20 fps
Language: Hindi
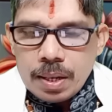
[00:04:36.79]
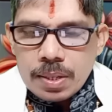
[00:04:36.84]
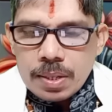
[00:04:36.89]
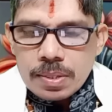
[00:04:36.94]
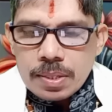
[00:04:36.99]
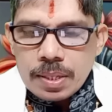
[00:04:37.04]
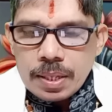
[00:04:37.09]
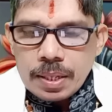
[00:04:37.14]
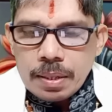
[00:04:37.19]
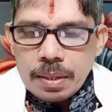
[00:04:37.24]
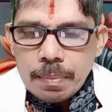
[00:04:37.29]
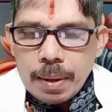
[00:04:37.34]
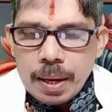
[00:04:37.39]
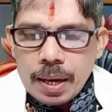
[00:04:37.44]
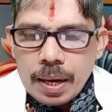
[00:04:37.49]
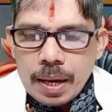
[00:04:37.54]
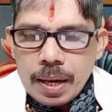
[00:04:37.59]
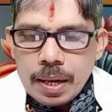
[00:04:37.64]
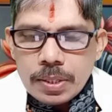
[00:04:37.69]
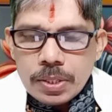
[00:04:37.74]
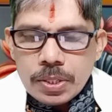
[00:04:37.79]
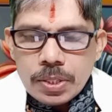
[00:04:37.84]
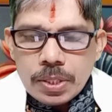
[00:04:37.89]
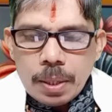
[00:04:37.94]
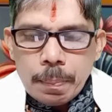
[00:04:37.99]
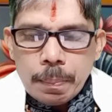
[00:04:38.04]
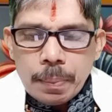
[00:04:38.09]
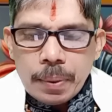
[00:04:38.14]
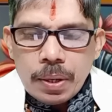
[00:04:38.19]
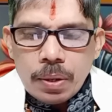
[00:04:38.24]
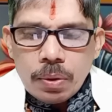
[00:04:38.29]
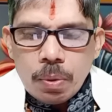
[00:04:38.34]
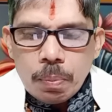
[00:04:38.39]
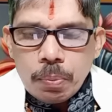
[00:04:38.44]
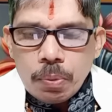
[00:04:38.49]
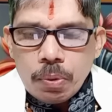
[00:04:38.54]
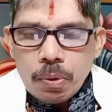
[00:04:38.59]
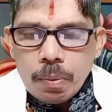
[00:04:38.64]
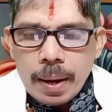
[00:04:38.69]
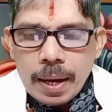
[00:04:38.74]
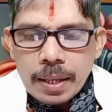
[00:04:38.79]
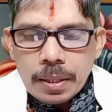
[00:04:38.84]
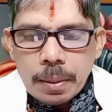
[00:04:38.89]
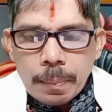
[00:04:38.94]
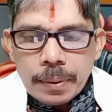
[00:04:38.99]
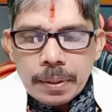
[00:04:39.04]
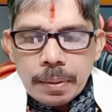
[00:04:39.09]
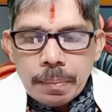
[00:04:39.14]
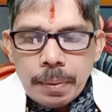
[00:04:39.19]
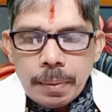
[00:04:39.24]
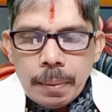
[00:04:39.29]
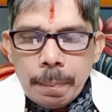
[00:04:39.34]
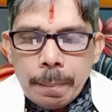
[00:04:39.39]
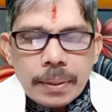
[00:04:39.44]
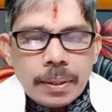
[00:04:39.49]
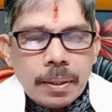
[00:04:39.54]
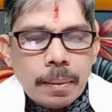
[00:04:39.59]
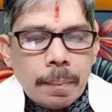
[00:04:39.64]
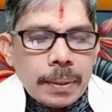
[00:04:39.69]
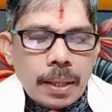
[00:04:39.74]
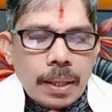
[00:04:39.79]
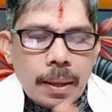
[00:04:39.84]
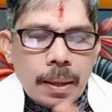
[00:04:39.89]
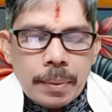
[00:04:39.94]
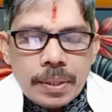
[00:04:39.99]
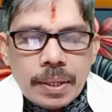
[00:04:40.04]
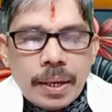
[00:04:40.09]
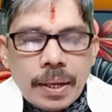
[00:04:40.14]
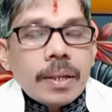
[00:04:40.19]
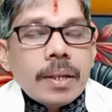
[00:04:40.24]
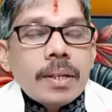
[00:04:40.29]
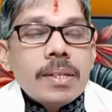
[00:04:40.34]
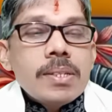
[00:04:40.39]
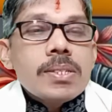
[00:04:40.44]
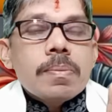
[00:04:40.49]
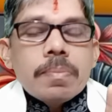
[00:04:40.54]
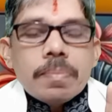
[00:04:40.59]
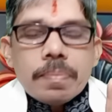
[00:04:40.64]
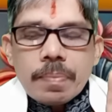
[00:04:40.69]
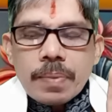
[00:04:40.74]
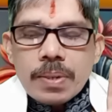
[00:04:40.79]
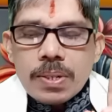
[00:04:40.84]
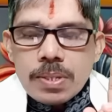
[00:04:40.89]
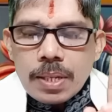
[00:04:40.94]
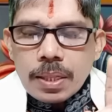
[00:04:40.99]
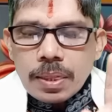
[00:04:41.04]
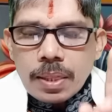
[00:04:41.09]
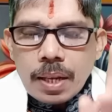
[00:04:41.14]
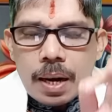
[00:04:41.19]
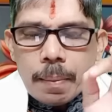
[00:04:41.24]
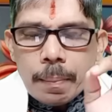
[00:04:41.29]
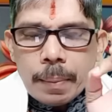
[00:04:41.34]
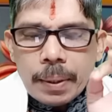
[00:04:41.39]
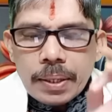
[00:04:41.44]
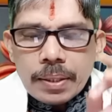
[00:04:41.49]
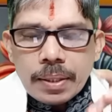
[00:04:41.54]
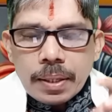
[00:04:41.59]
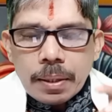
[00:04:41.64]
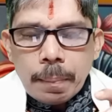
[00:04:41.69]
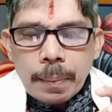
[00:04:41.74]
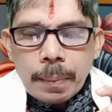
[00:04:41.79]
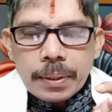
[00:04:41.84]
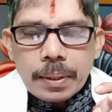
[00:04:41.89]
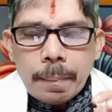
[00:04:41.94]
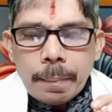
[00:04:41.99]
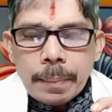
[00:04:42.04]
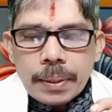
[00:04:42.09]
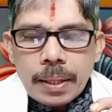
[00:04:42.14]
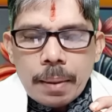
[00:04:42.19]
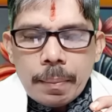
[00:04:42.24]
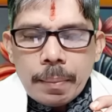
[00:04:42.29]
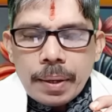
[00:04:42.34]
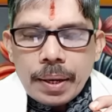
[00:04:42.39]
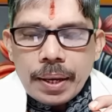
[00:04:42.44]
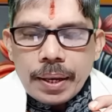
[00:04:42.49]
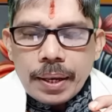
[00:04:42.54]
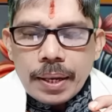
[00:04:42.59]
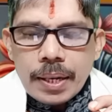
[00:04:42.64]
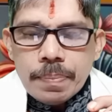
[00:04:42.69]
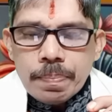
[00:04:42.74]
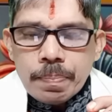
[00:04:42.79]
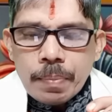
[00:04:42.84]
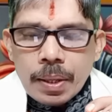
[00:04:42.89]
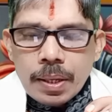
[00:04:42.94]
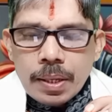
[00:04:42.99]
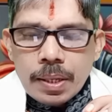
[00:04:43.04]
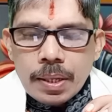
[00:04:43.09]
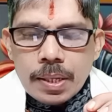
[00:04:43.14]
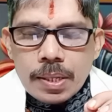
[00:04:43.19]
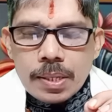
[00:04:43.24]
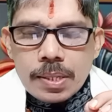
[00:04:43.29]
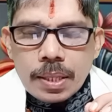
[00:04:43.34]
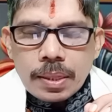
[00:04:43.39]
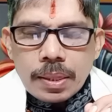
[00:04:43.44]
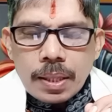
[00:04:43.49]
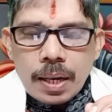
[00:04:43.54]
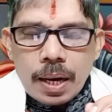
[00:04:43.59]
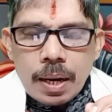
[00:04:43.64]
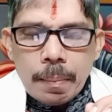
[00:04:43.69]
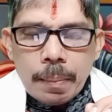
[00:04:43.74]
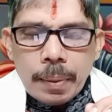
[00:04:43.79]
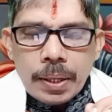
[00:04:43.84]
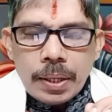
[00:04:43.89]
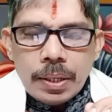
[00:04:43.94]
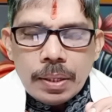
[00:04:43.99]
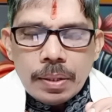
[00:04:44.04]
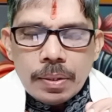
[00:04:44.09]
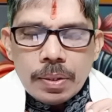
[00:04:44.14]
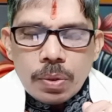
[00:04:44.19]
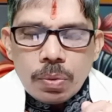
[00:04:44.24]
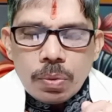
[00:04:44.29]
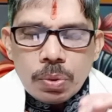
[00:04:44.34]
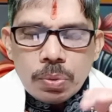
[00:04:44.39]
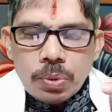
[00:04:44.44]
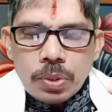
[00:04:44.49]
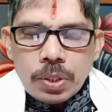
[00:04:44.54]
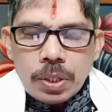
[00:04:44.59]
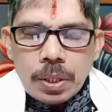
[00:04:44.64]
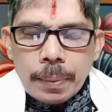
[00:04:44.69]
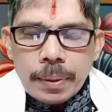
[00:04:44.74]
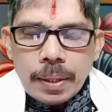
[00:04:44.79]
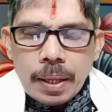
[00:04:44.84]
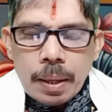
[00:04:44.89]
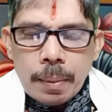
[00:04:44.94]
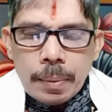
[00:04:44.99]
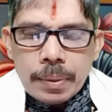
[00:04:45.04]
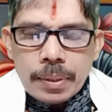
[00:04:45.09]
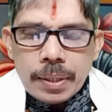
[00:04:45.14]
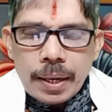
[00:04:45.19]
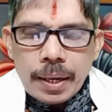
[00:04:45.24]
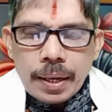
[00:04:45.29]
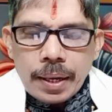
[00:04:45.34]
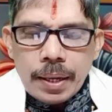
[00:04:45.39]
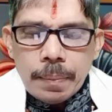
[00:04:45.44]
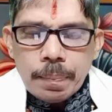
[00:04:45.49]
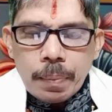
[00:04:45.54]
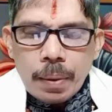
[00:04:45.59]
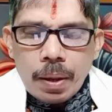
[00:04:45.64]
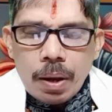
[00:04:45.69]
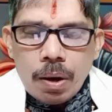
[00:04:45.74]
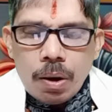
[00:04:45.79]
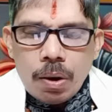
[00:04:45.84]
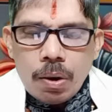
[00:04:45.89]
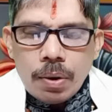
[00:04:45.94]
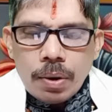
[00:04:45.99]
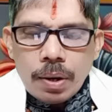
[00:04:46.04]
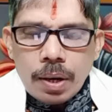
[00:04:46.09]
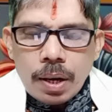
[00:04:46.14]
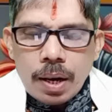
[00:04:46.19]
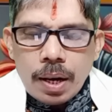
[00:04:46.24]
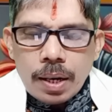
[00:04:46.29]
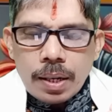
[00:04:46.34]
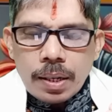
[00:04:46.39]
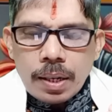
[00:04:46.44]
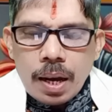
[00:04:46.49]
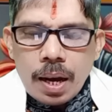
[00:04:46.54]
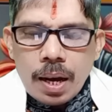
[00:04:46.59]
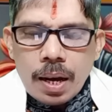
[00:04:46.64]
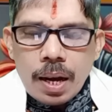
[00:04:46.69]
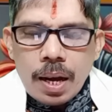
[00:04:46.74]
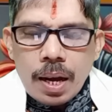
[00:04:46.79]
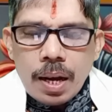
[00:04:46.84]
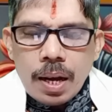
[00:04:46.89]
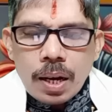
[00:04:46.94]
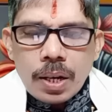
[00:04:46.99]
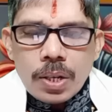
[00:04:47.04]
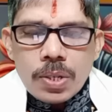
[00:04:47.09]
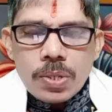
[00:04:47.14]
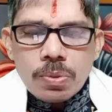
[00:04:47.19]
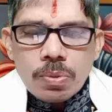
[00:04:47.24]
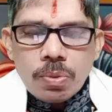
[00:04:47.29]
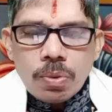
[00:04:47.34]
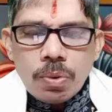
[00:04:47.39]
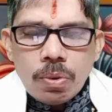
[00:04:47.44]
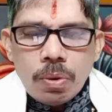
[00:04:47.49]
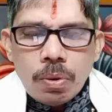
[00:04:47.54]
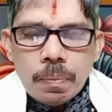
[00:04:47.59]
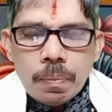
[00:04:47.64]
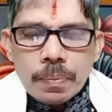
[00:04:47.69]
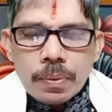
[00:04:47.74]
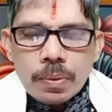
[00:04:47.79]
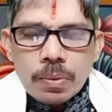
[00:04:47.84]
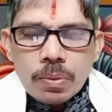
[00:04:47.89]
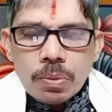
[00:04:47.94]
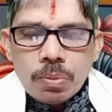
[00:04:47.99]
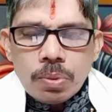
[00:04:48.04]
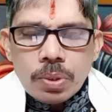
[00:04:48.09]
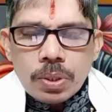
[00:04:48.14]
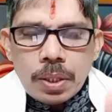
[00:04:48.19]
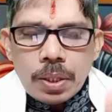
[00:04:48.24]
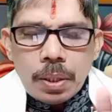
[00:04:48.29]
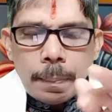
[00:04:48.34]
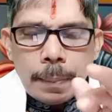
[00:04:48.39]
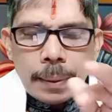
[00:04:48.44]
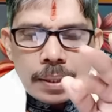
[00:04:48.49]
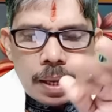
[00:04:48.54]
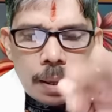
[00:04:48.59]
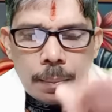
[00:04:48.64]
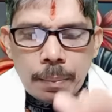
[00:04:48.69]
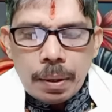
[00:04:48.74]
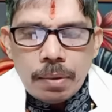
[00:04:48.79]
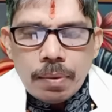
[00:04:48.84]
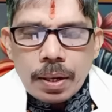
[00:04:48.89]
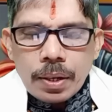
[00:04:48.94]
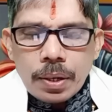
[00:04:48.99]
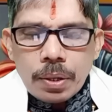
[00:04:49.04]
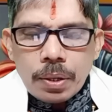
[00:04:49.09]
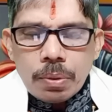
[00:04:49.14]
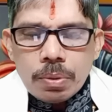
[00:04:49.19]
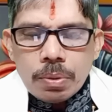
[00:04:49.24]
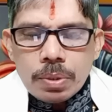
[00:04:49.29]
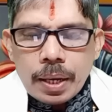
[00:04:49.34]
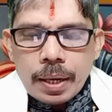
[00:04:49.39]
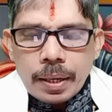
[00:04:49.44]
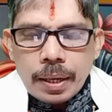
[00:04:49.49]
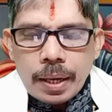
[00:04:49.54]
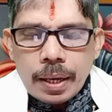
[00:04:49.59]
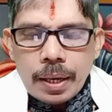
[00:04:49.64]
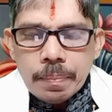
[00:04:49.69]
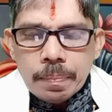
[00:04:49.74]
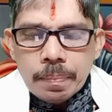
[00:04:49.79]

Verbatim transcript: शनि महाराज छः अप्रैल को पूर्व भाद्रपद में प्रथम पदा में जाएंगे सत्रह मई तक प्रथम पदा में रहेंगे सत्रह मई को द्वितीय पदा में जाएंगे और अट्ठारह अगस्त को द्वितीय पदा में ही वक्री हो जाएंगे